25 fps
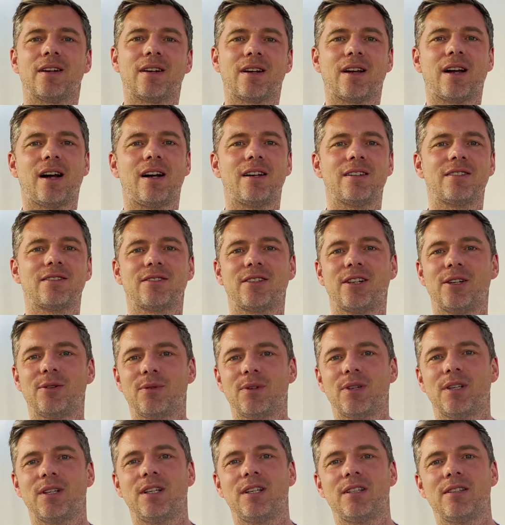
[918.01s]
Grasteil
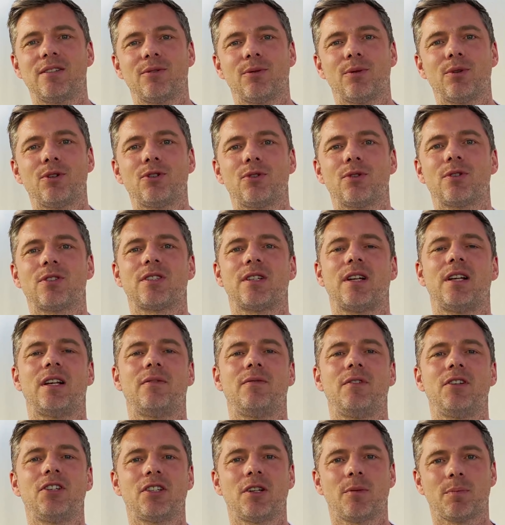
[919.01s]
oder jeden Grundstücksteil
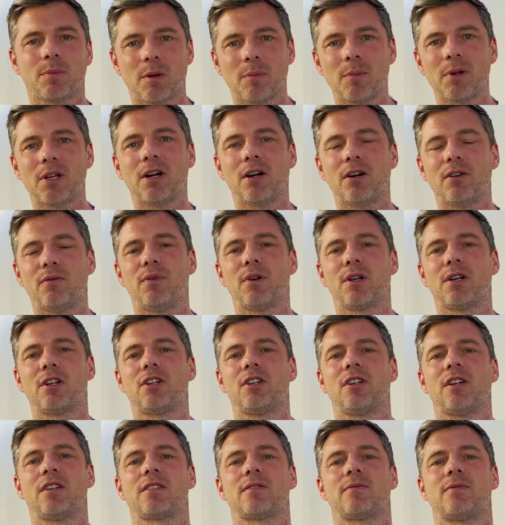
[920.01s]
erwischt habt, damit er auch wirklich
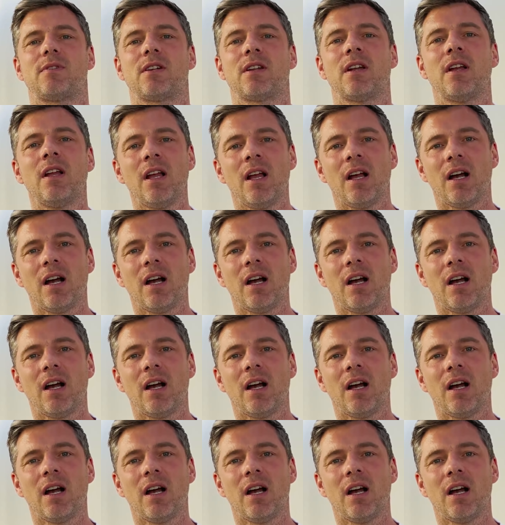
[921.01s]
nass wird.